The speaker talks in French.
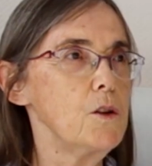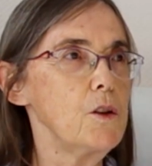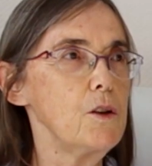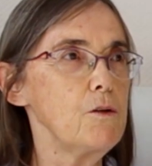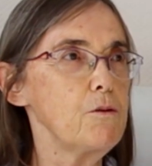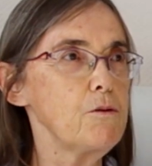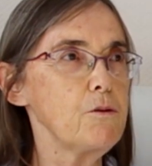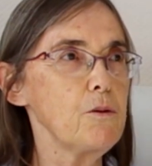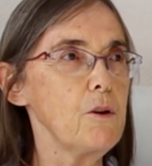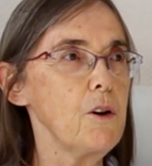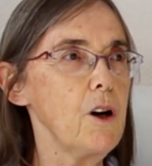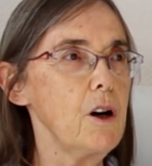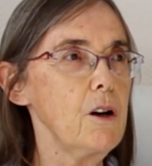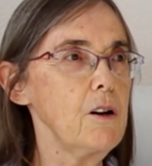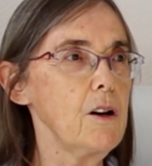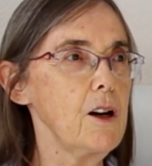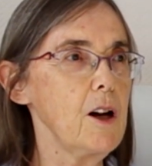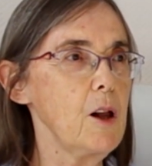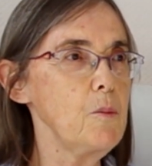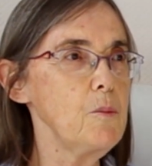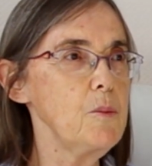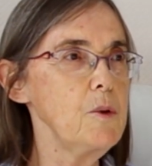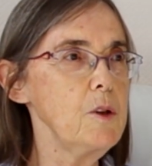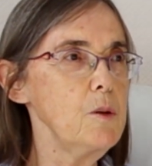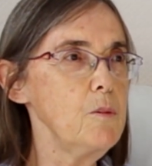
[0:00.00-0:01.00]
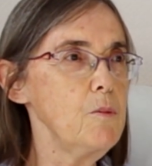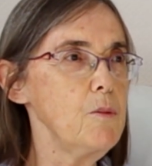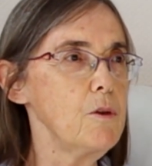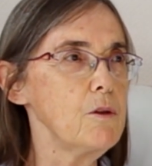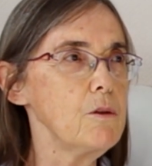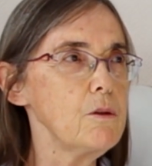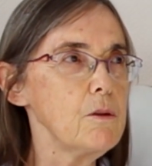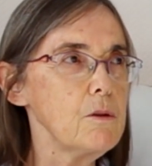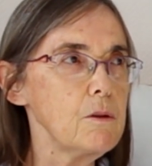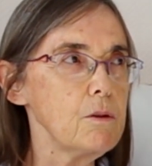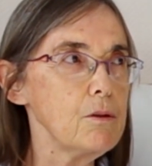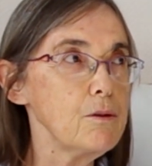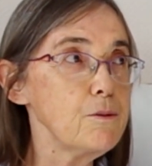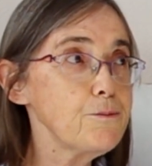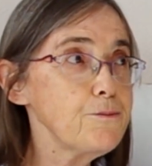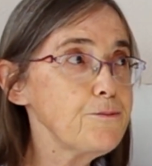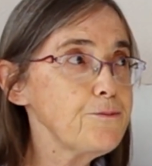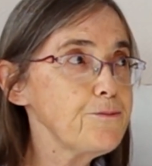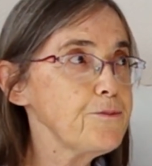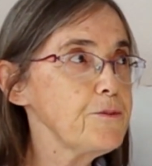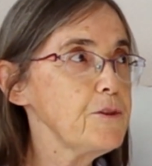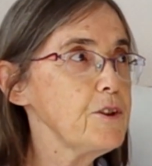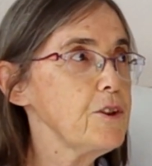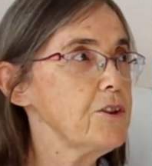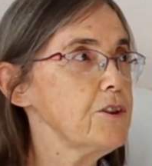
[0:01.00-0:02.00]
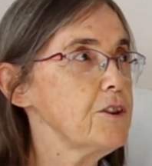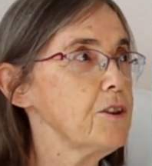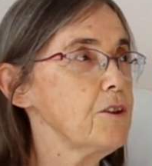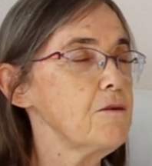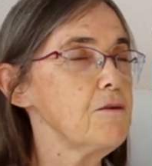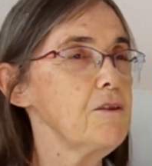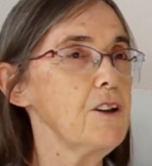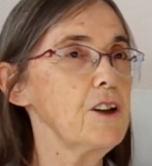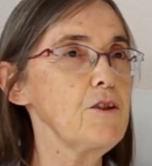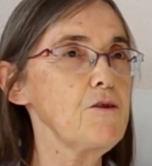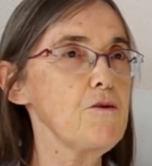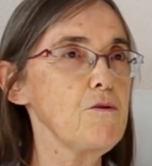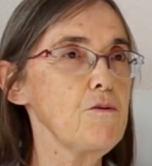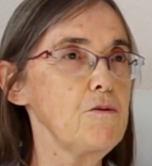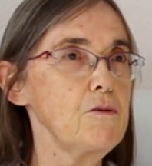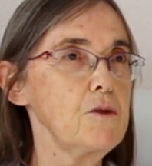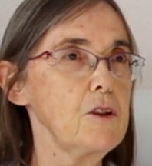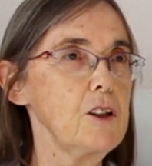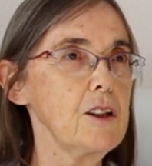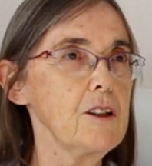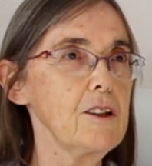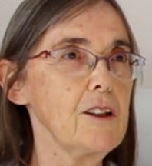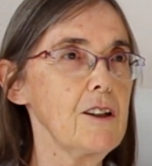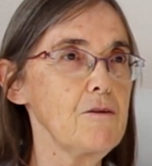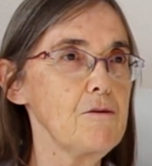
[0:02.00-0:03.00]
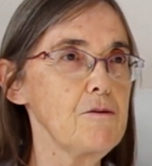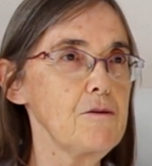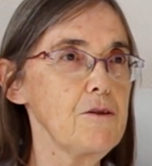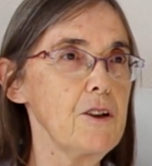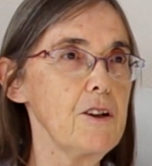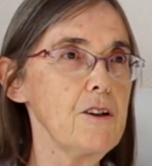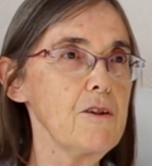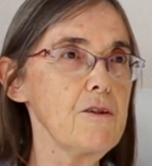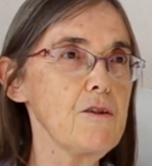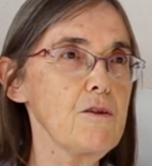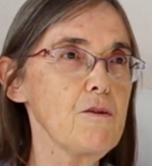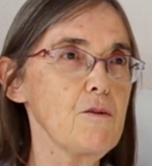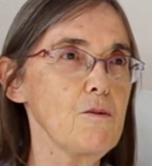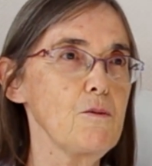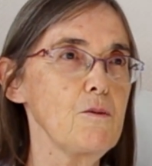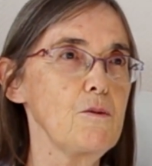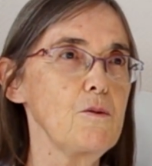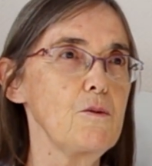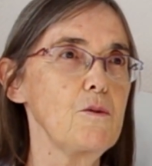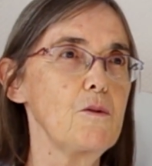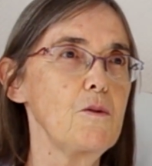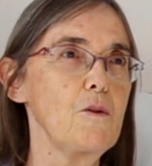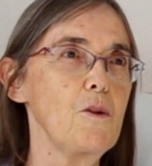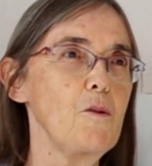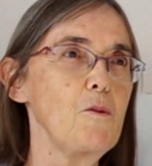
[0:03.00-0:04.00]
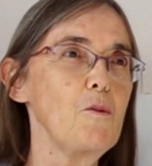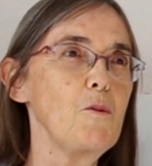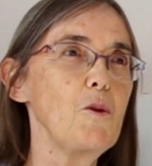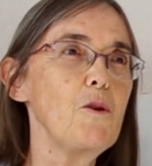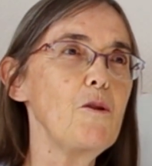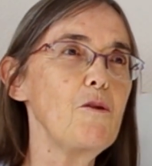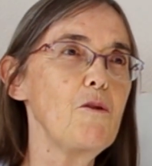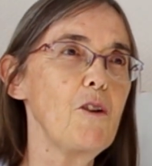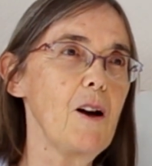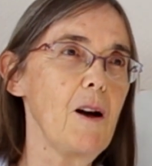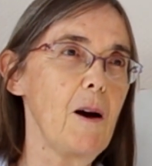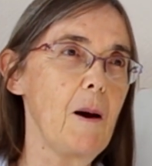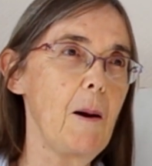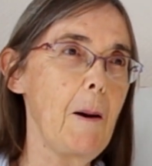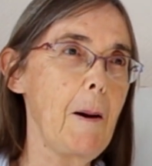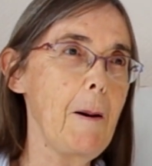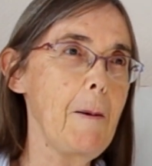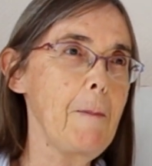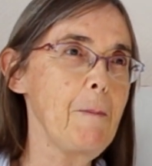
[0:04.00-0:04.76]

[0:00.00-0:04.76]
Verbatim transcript: Des fois, la Bible, euh, c'est un vague souvenir de l'enfance, ou bon, voilà.